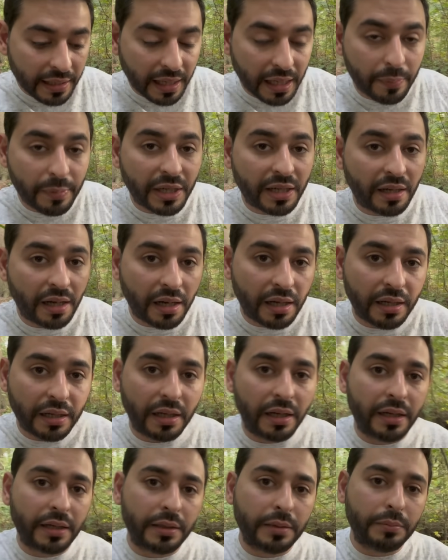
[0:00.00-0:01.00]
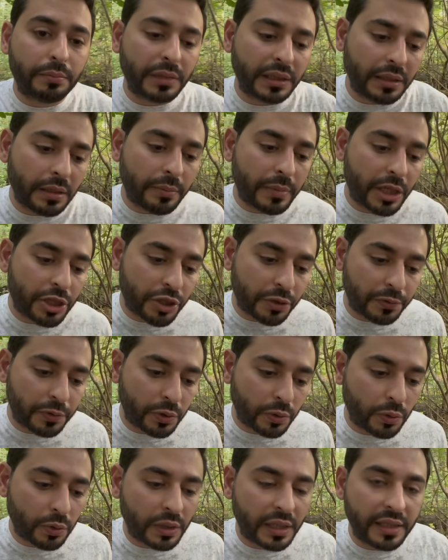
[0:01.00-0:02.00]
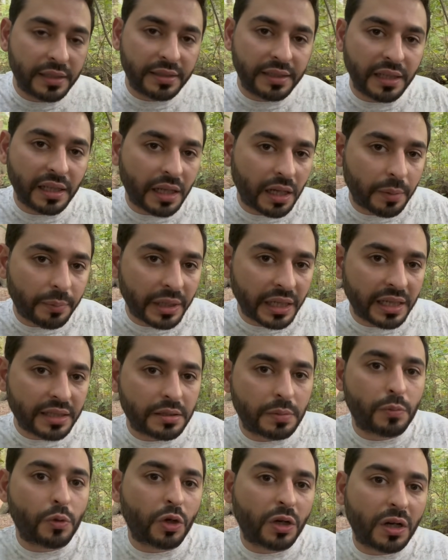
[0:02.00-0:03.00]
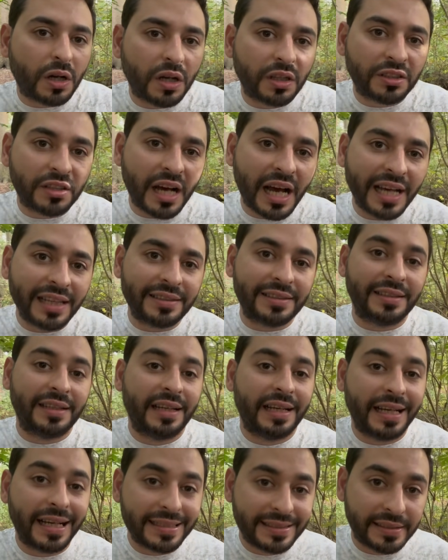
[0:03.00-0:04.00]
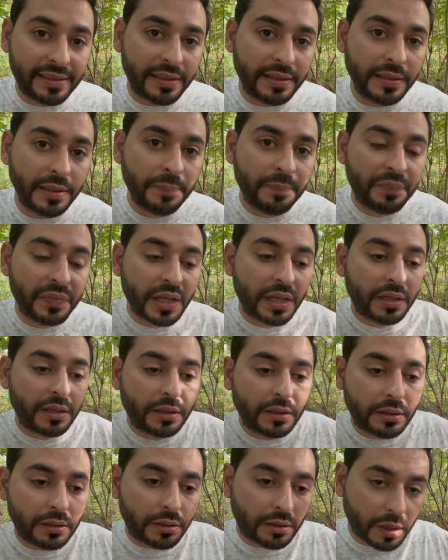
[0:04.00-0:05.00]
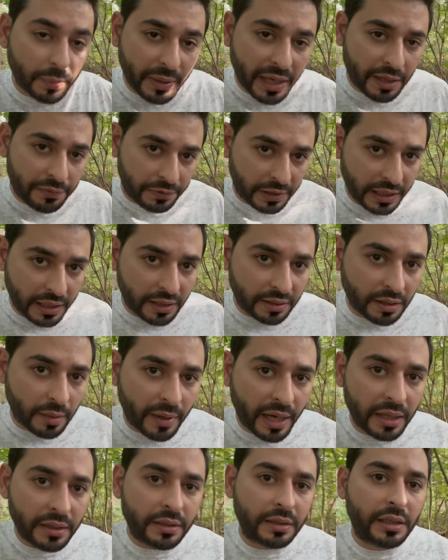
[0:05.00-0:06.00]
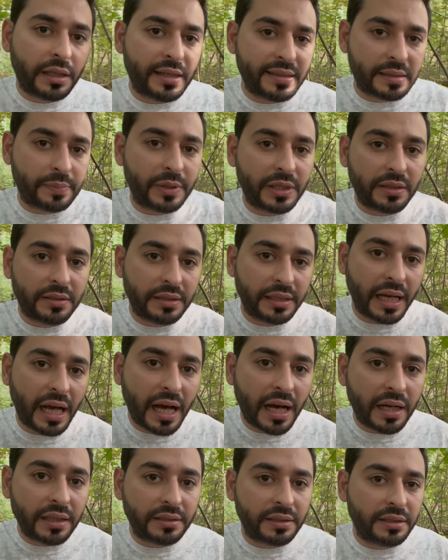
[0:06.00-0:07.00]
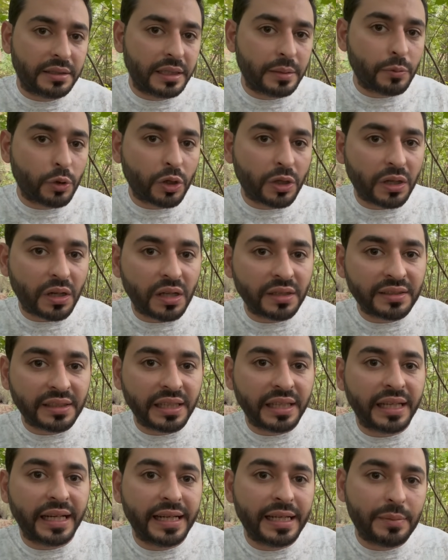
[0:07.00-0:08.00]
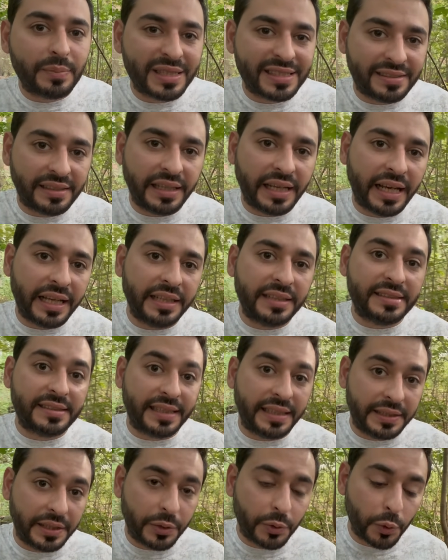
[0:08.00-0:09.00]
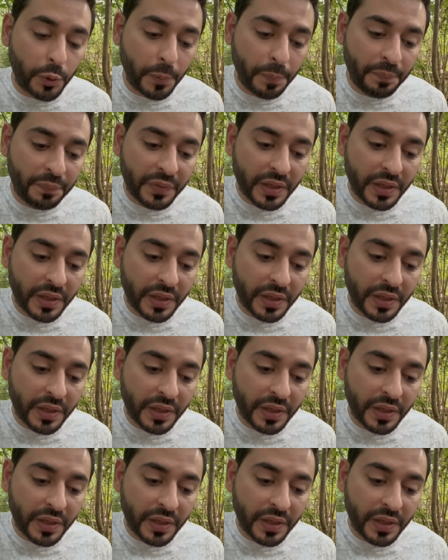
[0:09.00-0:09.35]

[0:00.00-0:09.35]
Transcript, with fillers: لخبر آخر مثل ما شفتوا انتخابات مقاطعة هيسن ربح فيها طبعا حزب الاتحاد الديمقراطي المسيحي تسيديو